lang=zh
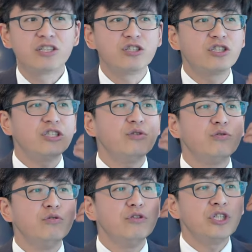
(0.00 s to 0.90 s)
是
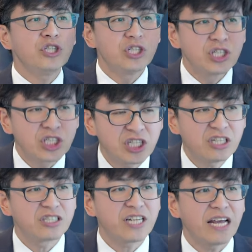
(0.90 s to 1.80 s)
基于
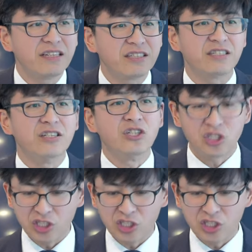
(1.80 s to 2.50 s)
圣善的神